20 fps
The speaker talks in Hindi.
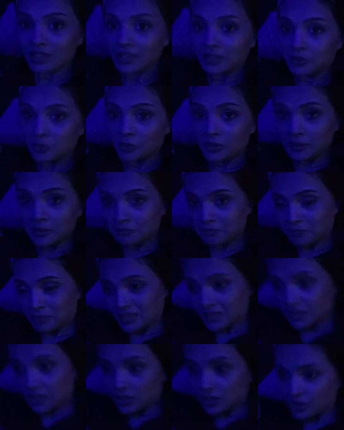एक कोई
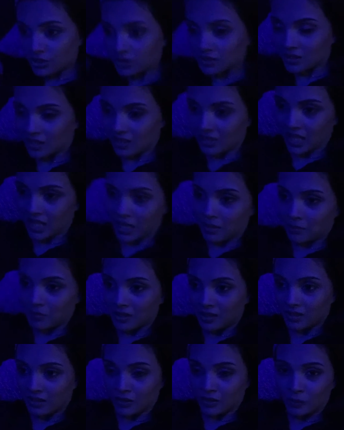पिज़्ज़ा शिज़ा टाइप
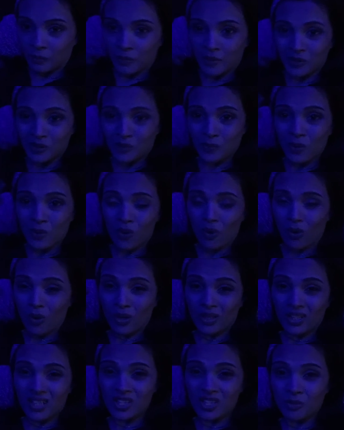लग रहा है ऊपर से वो
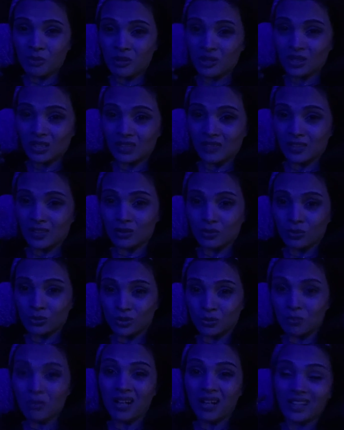ऑरेंज बनी हुई है तो
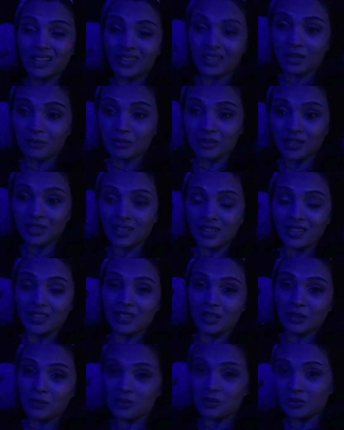कुछ माल्टा भी लग
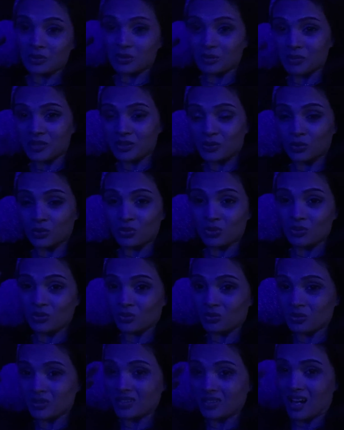रही है मुझे तो मैं सोच सोचूँ
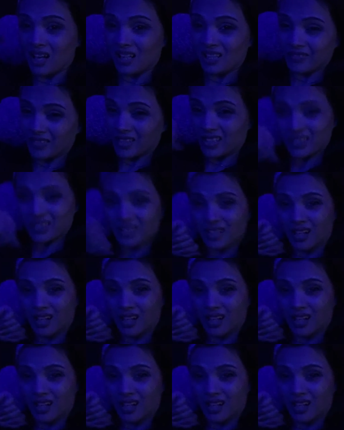कोई काट वाट के